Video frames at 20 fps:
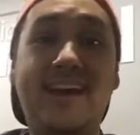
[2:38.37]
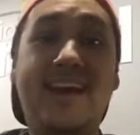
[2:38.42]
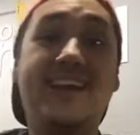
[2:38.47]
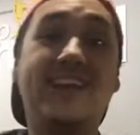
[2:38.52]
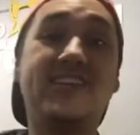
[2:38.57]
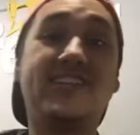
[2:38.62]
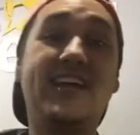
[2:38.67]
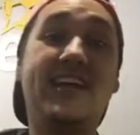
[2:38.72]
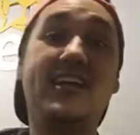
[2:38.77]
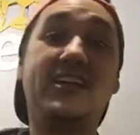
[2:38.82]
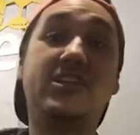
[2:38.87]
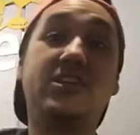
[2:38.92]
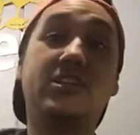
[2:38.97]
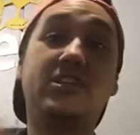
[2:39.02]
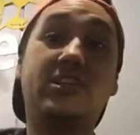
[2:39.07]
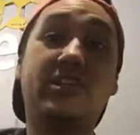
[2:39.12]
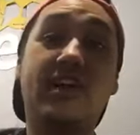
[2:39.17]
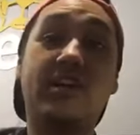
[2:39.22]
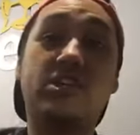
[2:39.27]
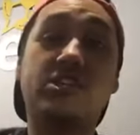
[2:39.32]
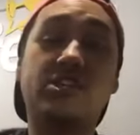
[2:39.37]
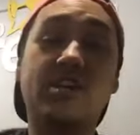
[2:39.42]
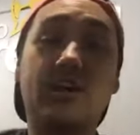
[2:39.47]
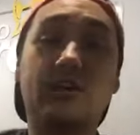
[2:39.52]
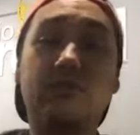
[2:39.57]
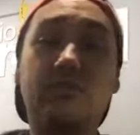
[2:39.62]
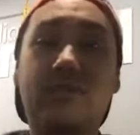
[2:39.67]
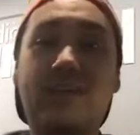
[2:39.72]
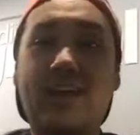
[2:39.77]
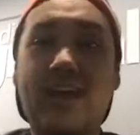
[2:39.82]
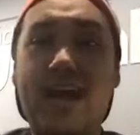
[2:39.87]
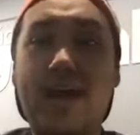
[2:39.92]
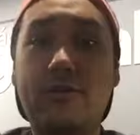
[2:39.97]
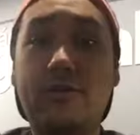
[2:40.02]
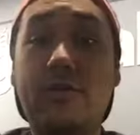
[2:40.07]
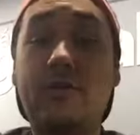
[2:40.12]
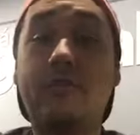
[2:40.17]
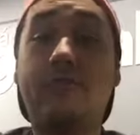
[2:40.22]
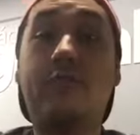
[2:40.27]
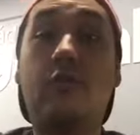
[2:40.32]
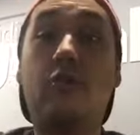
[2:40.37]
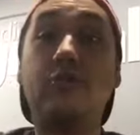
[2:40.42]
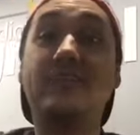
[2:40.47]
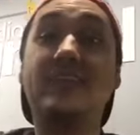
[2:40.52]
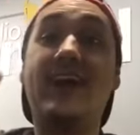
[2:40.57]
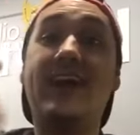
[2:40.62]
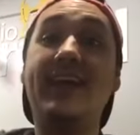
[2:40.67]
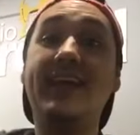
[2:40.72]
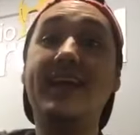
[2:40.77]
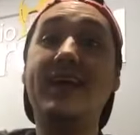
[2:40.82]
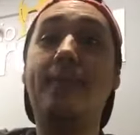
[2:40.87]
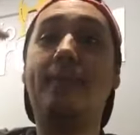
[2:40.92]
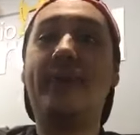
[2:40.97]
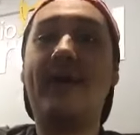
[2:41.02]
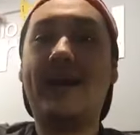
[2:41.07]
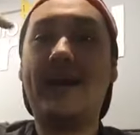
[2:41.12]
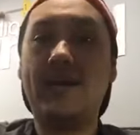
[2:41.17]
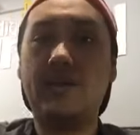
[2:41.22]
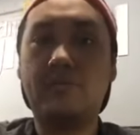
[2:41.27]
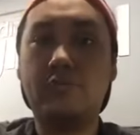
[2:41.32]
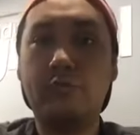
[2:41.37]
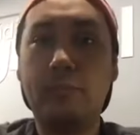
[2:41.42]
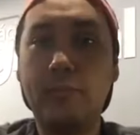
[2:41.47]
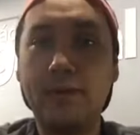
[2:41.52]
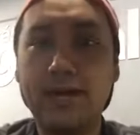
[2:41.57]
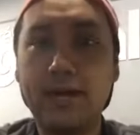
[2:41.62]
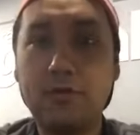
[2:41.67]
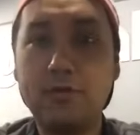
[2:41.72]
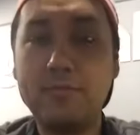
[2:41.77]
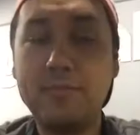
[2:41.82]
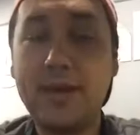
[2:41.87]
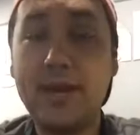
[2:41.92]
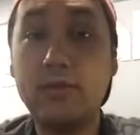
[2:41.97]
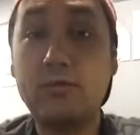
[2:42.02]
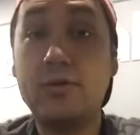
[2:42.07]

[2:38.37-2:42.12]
De, deixando claro que voltaria a pagar esse 1 um milhão e meio